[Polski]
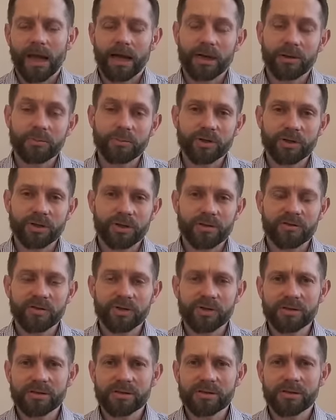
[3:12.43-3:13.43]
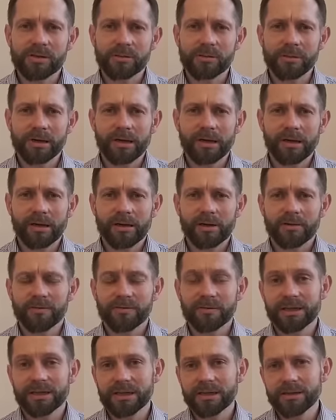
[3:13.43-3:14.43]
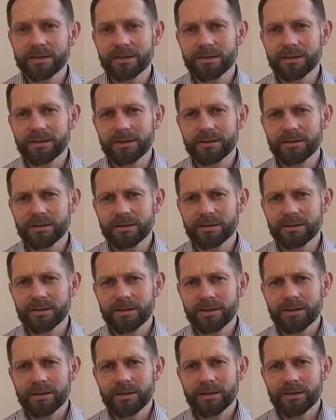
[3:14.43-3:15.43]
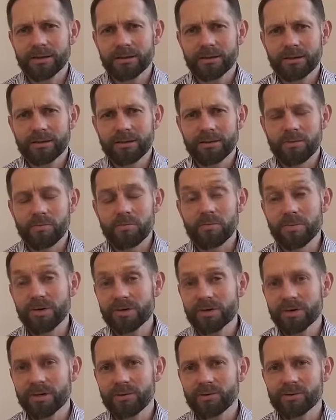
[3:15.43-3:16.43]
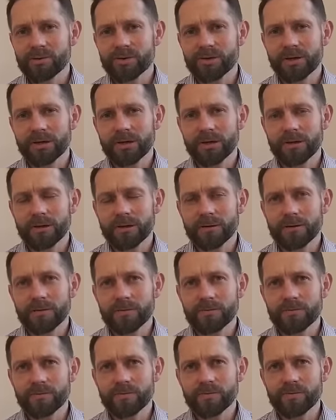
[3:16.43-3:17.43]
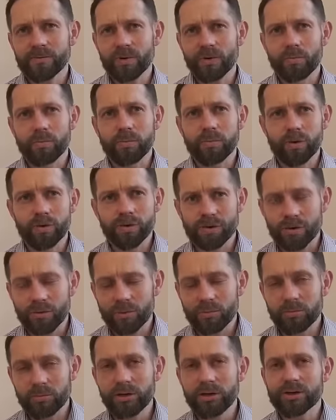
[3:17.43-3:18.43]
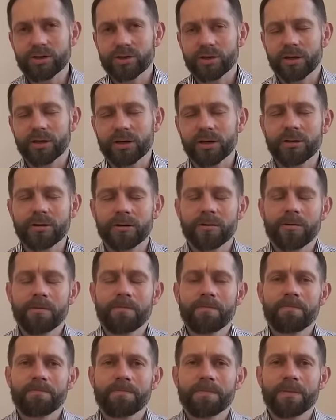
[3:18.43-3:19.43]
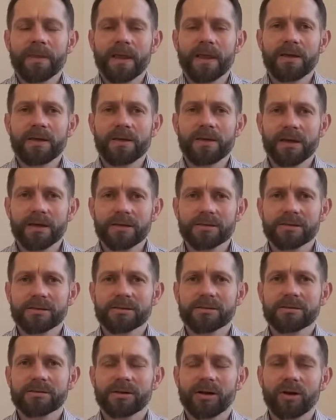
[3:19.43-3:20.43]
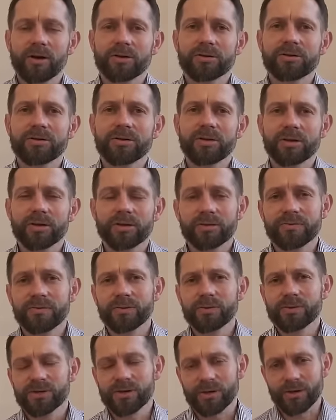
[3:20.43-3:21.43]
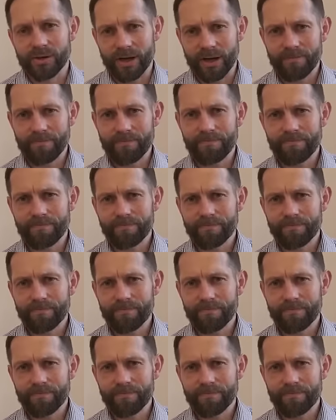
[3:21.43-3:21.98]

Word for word: ale przede wszystkim wtedy, kiedy myślał, że to Boże oblicze jest od nich odwrócone.